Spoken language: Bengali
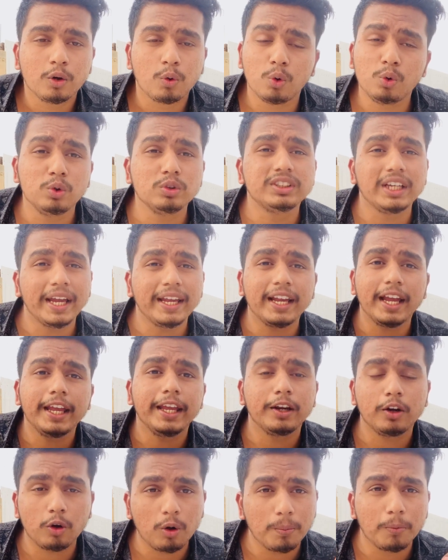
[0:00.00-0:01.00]
কোনো জায়গায়
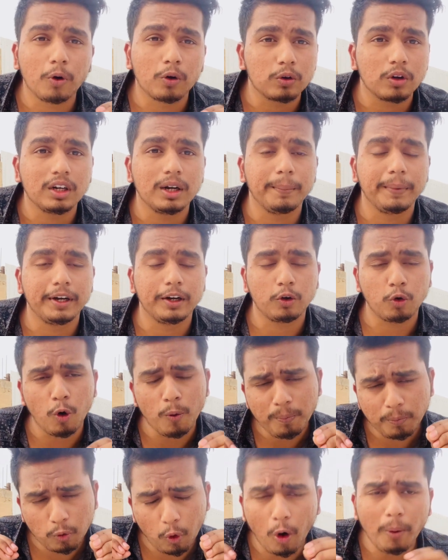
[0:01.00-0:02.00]
এরকম ঘটনা মানে
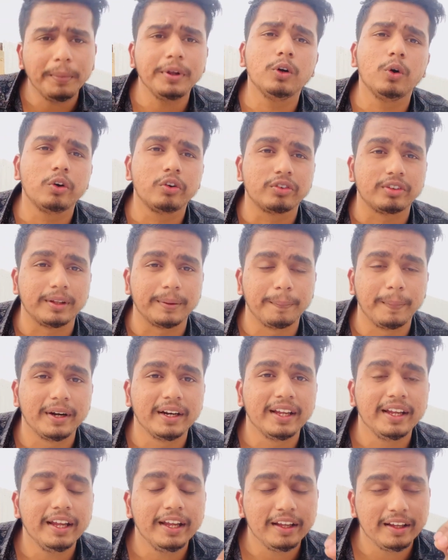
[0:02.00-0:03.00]
খুব কমই ঘটছে
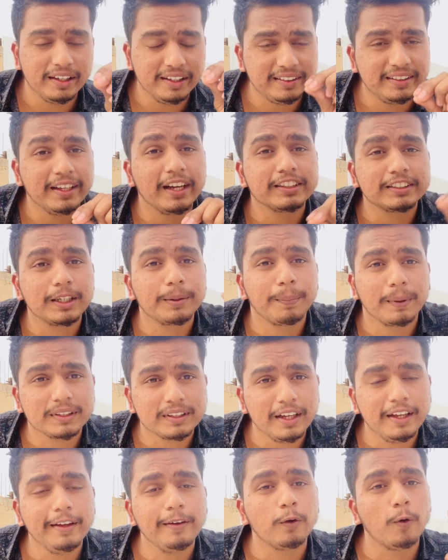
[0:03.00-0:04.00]
মানে ইতিহাসের
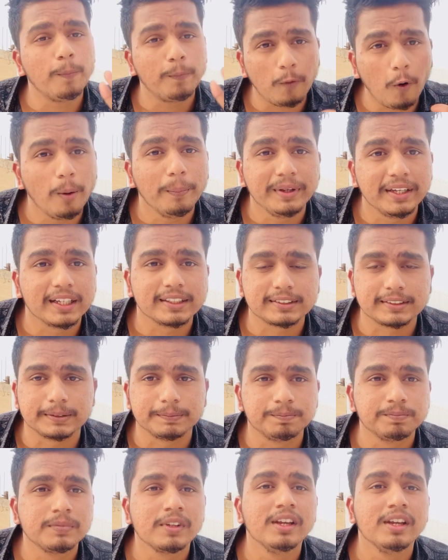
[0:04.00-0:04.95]
পাতায় খুব কমই আছে